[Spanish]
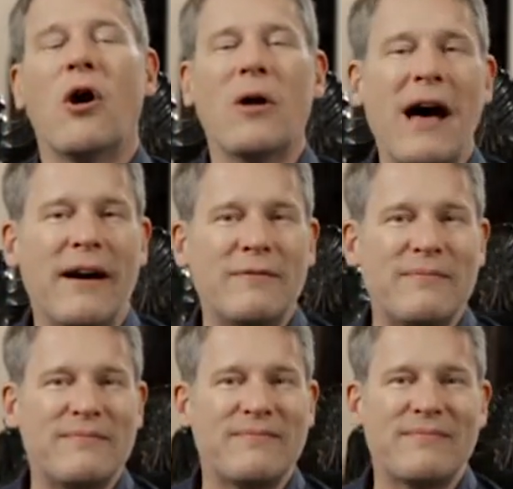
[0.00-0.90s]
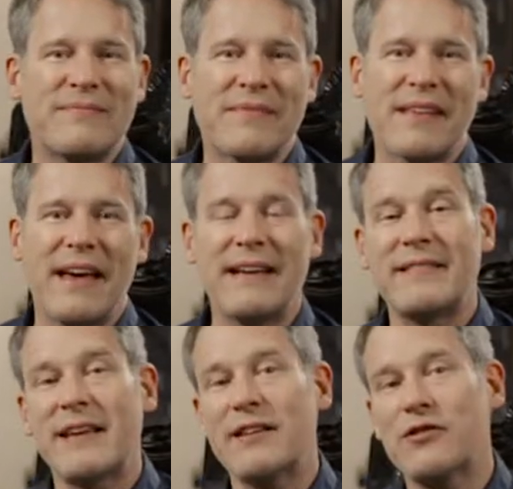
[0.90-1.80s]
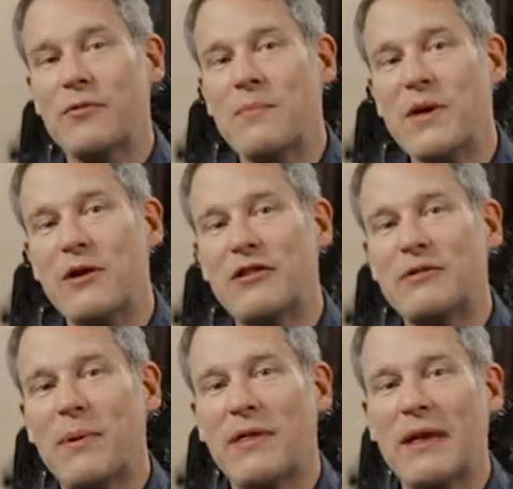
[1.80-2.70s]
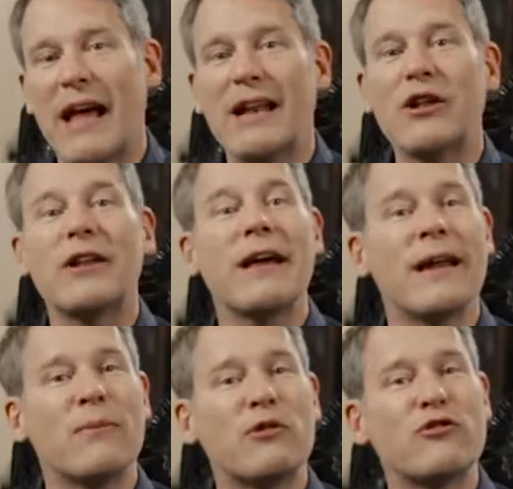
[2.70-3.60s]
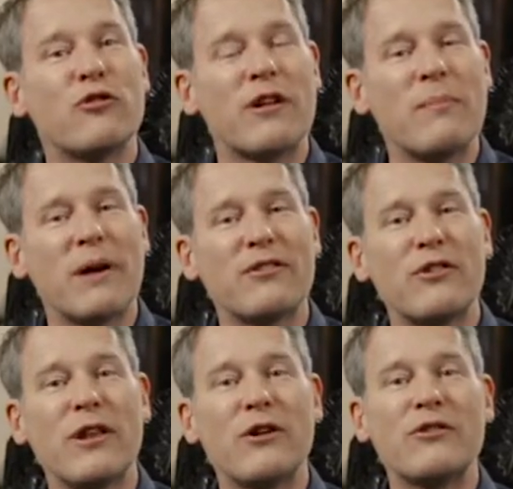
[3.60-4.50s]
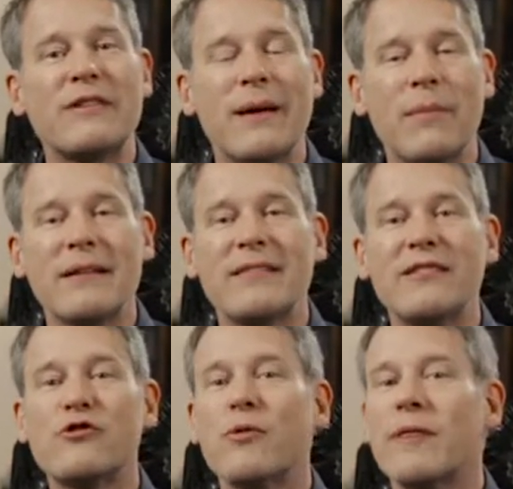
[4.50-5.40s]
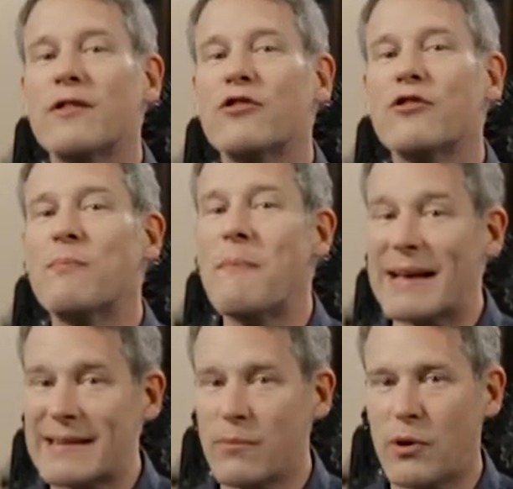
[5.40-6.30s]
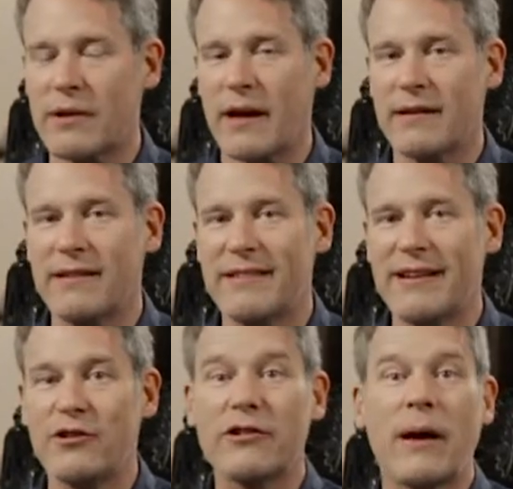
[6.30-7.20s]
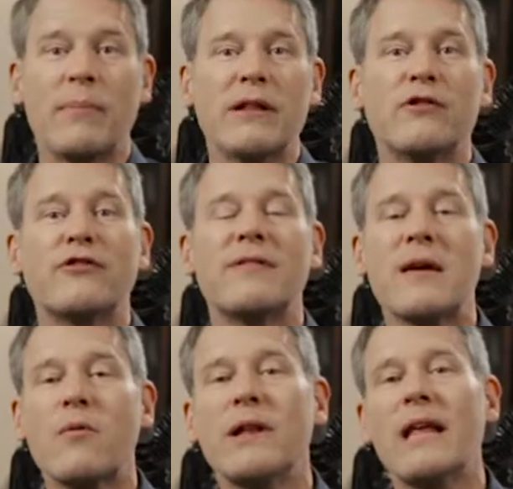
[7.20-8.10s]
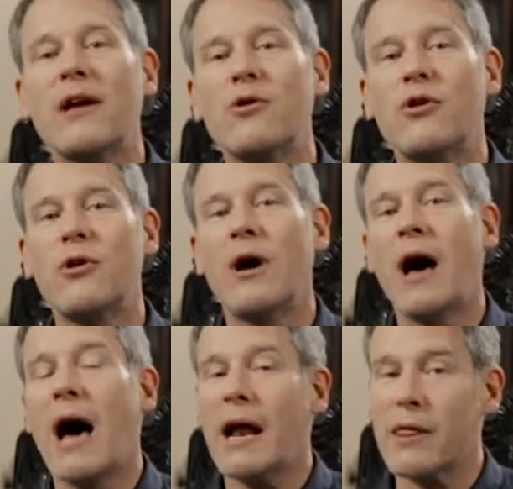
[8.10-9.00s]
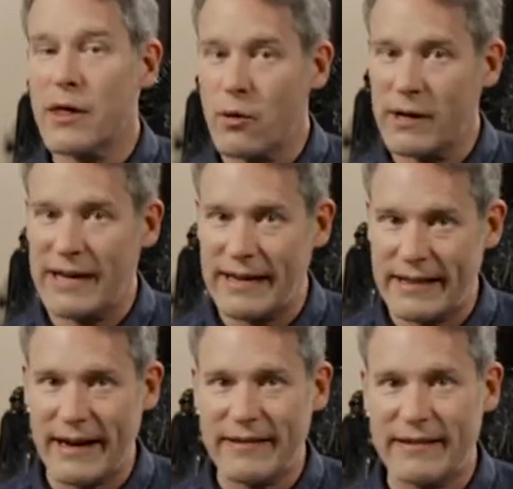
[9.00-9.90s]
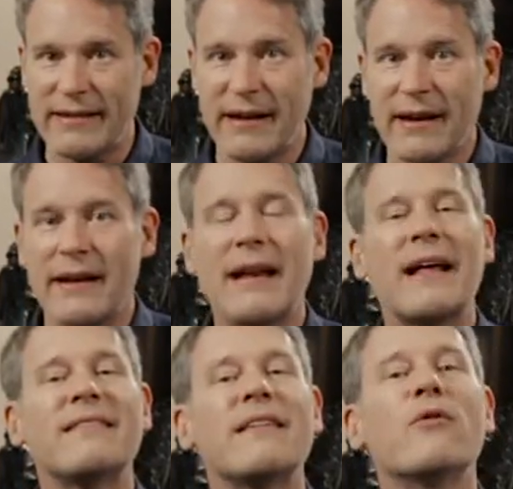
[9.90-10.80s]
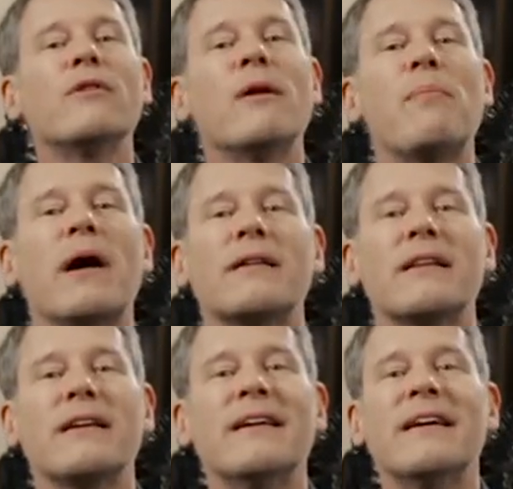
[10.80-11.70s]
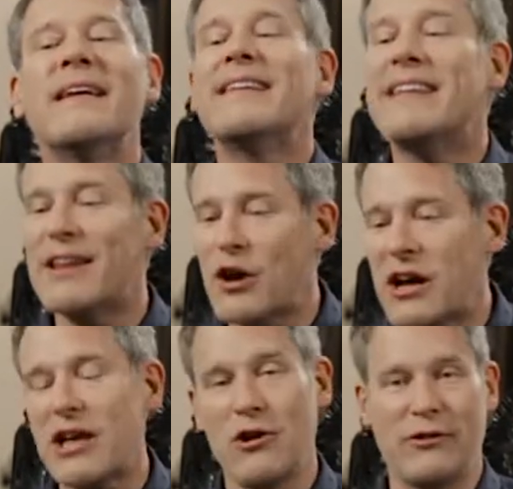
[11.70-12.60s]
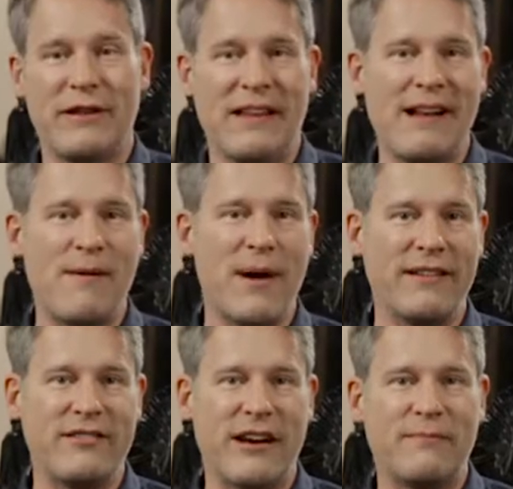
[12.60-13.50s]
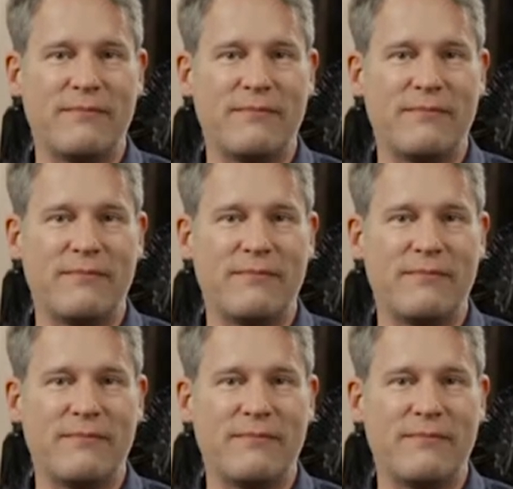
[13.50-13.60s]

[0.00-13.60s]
Hola, este es un vídeo especial donde haremos un repaso de los temas y sucesos más importantes de los capítulos 51 al 53 de la segunda parte de Don Quijote de la Mancha.